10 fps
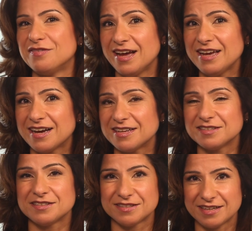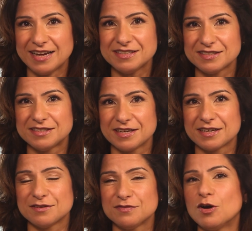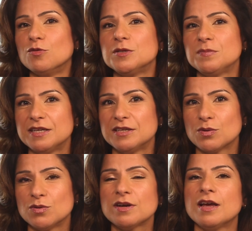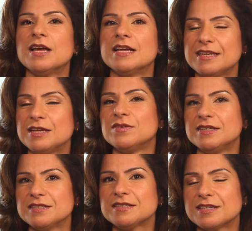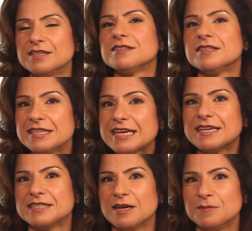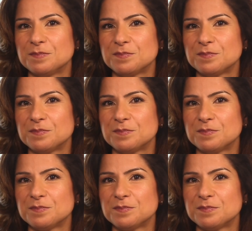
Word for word: verheiratete 30-jährige Frau mit Behinderung, nennen wir dieses Kind Theresa.